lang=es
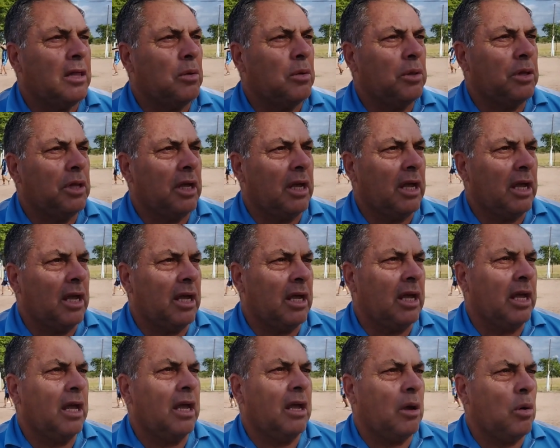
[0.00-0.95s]

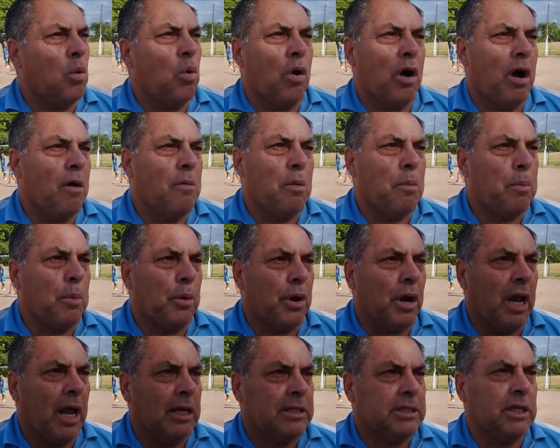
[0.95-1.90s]
donde jugamos
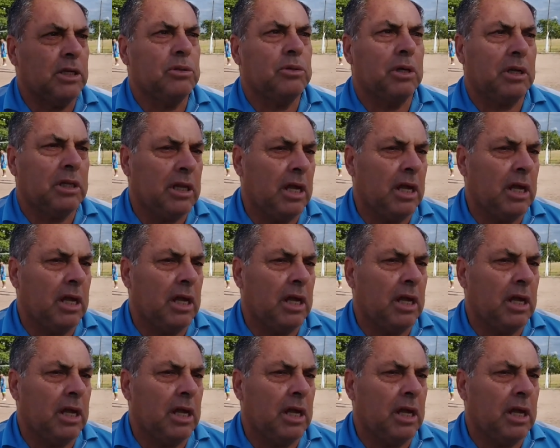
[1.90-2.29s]
por el ascenso.